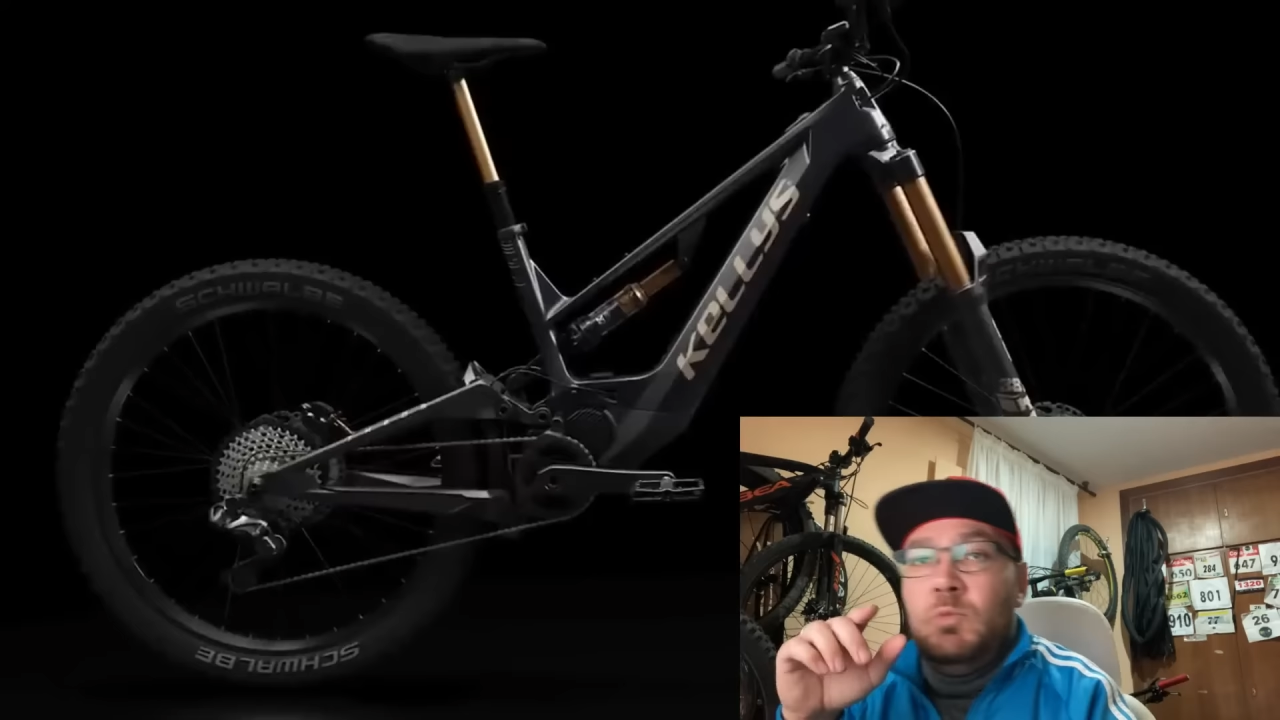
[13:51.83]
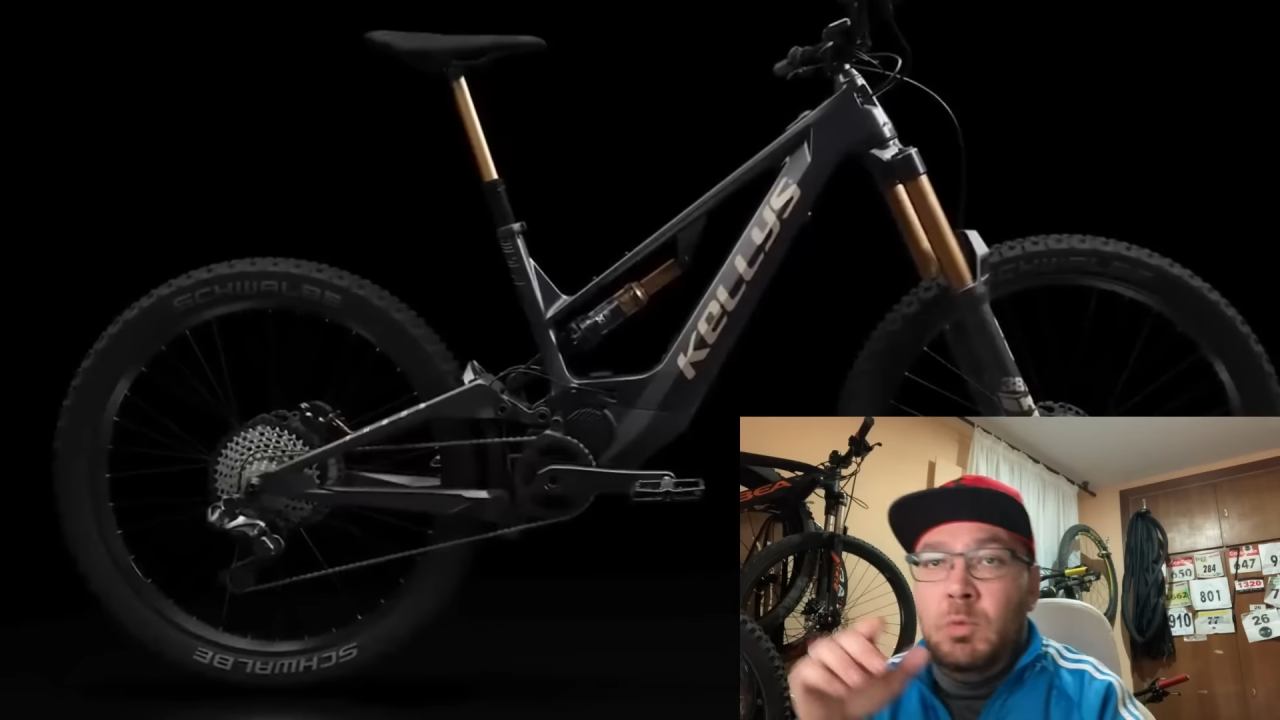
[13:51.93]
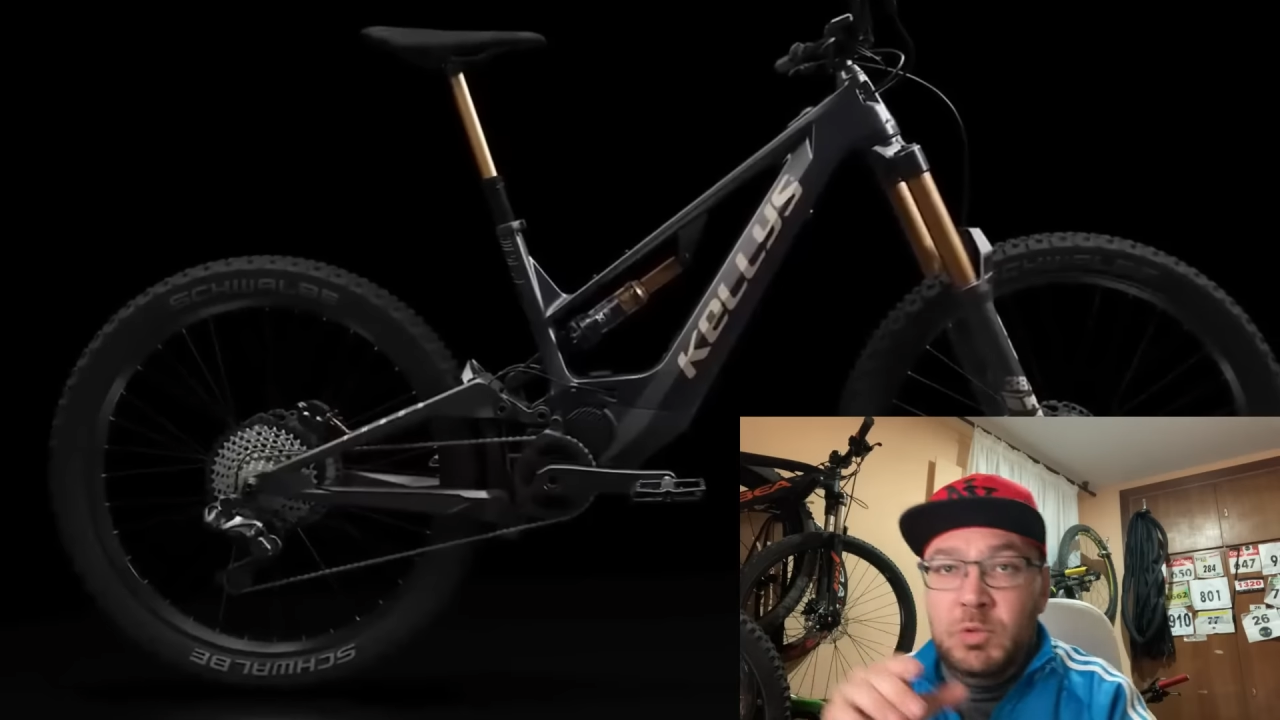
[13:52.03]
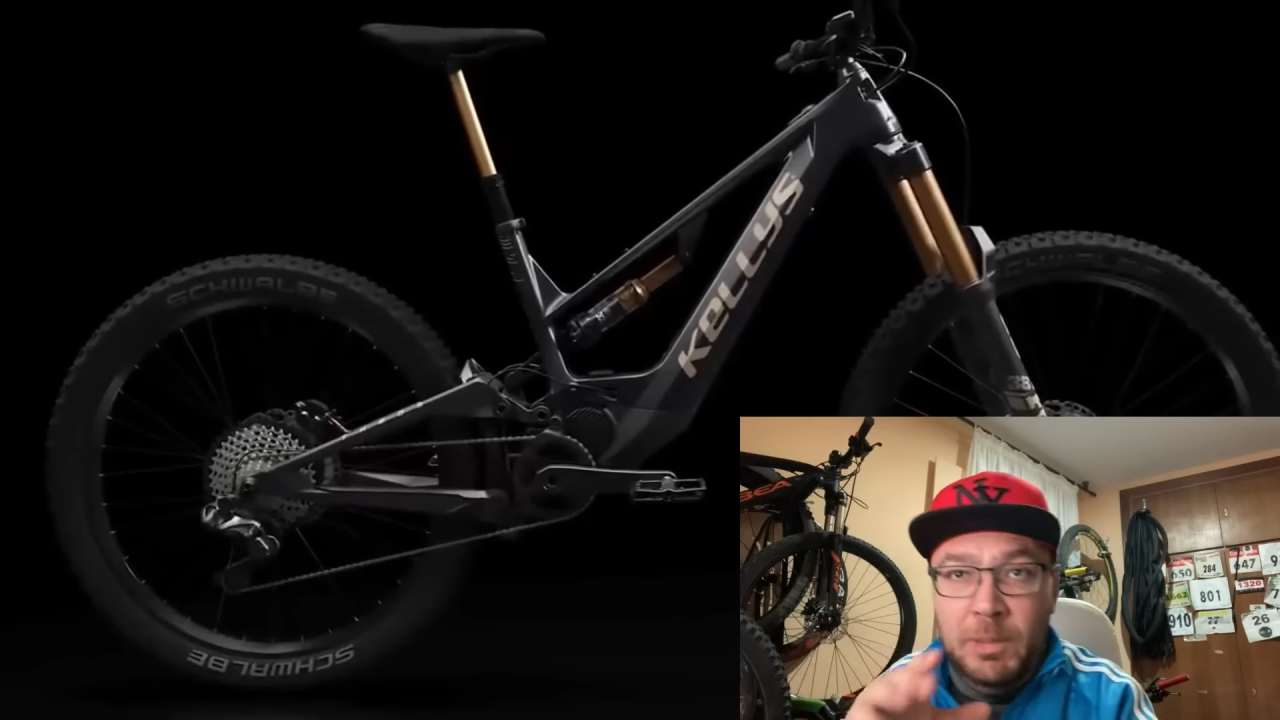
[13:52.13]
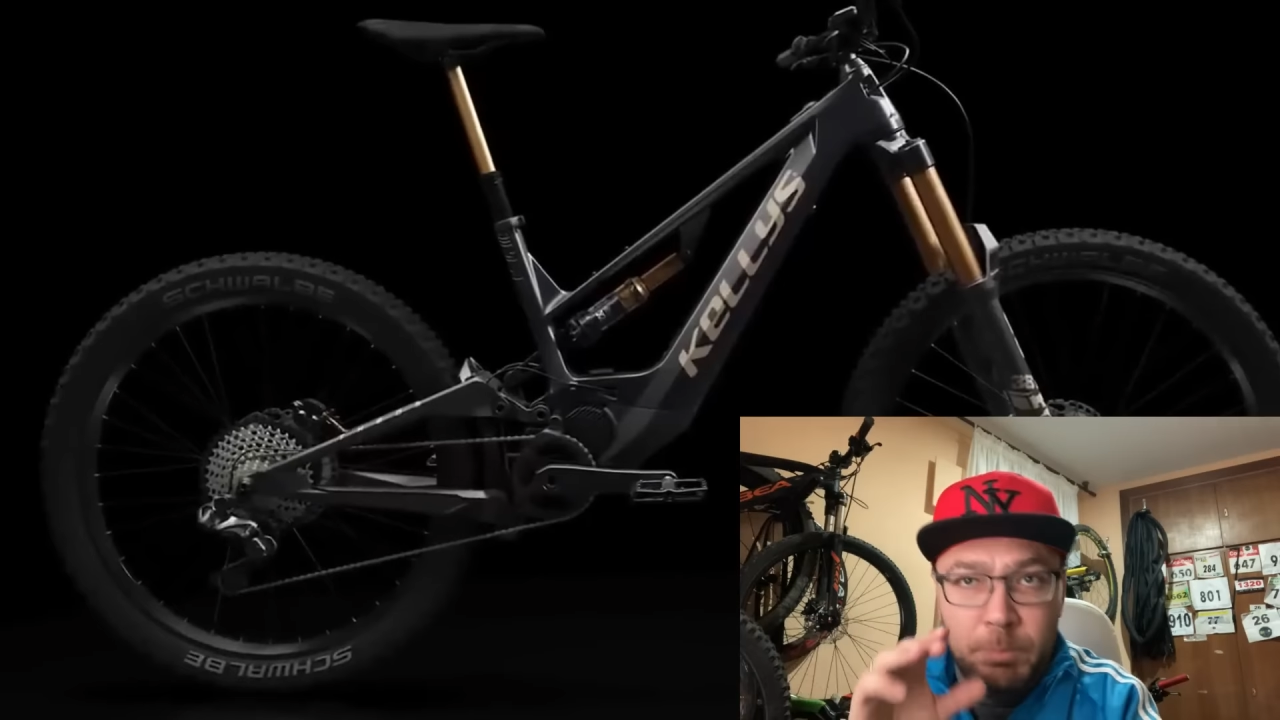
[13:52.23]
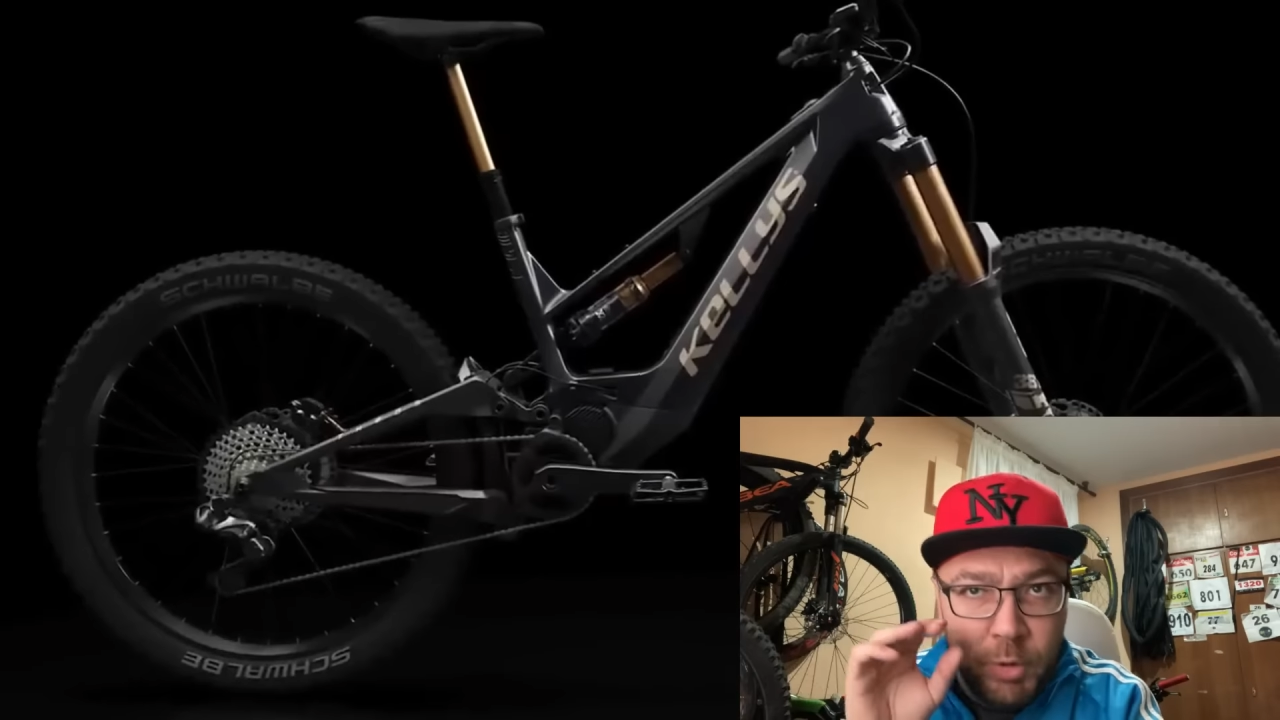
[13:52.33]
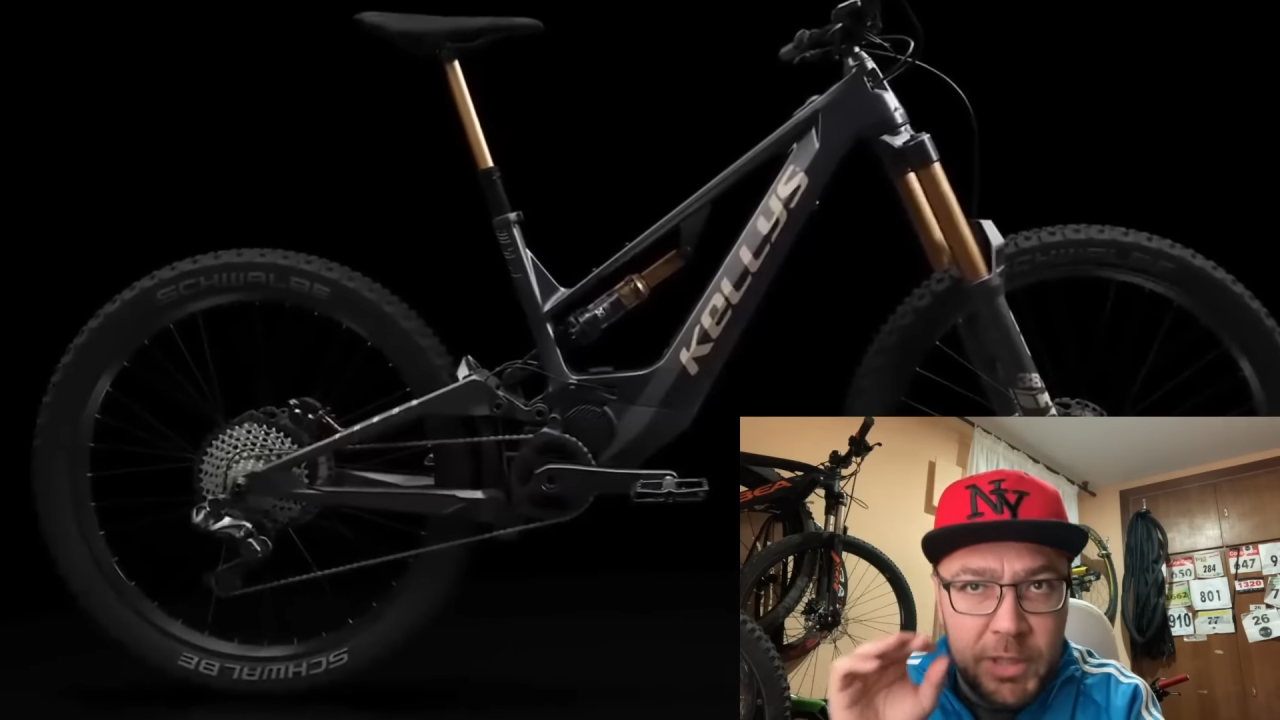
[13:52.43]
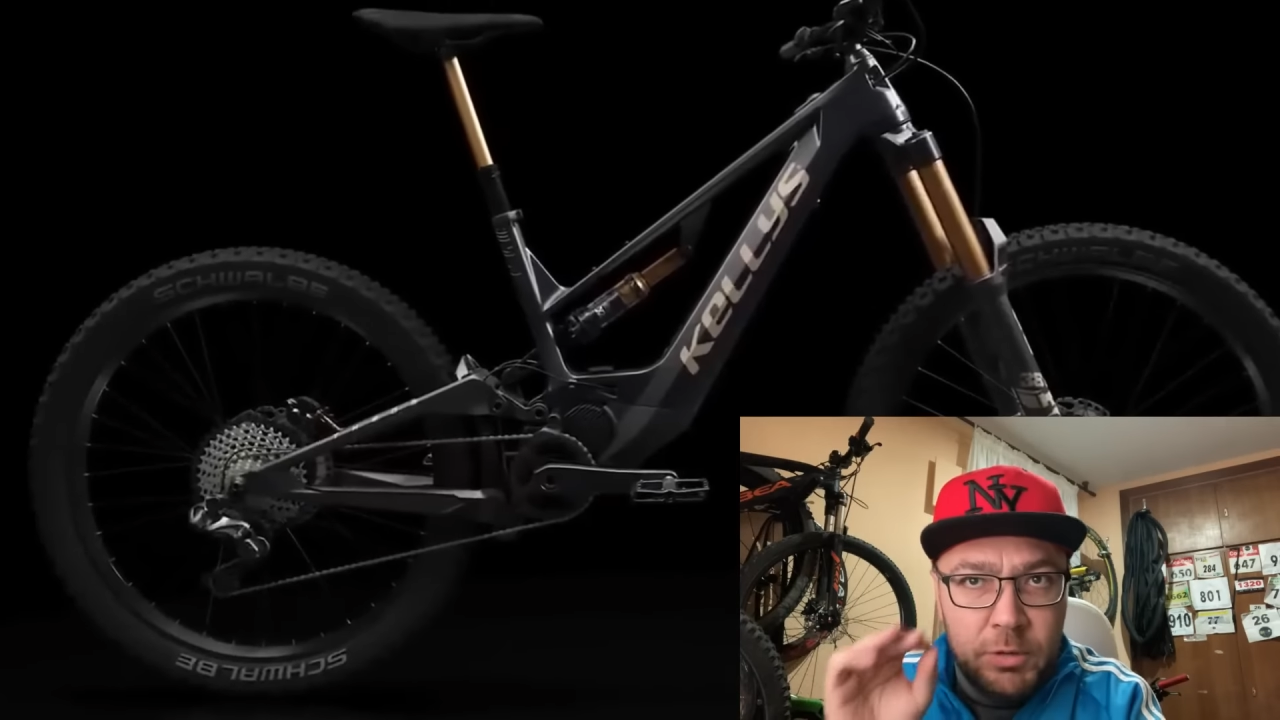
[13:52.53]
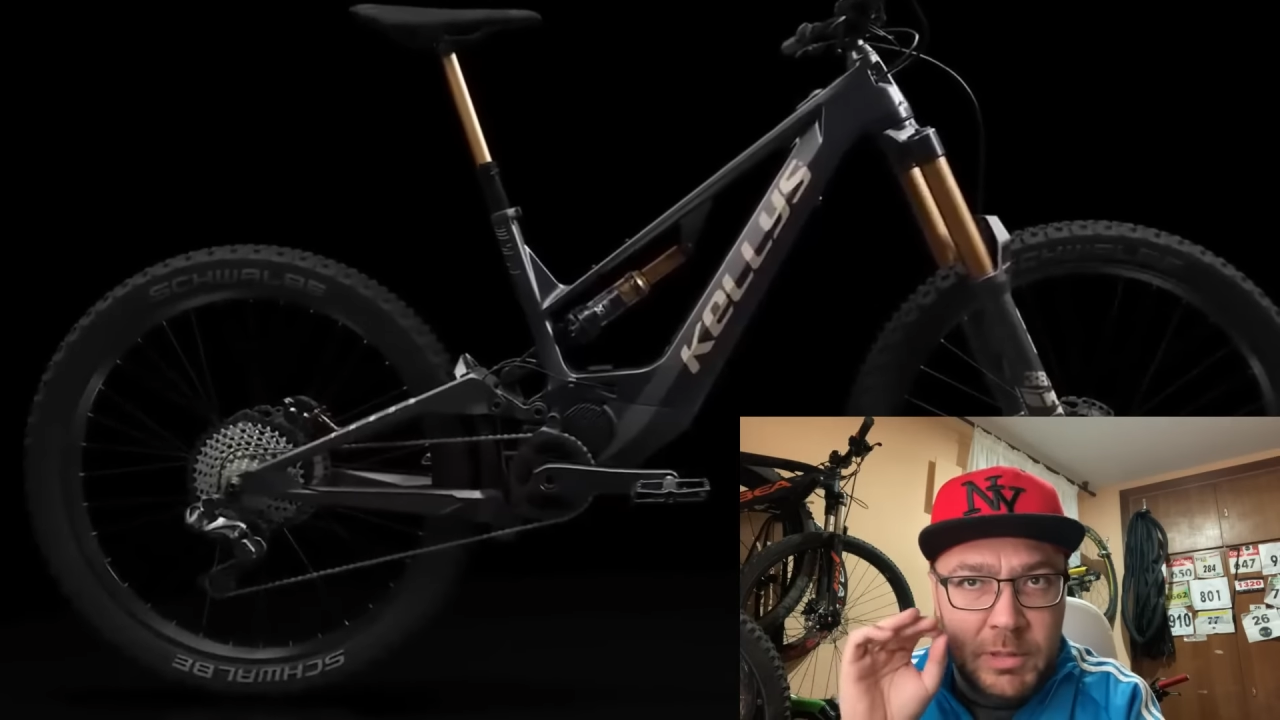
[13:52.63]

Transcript: Como sea un poquito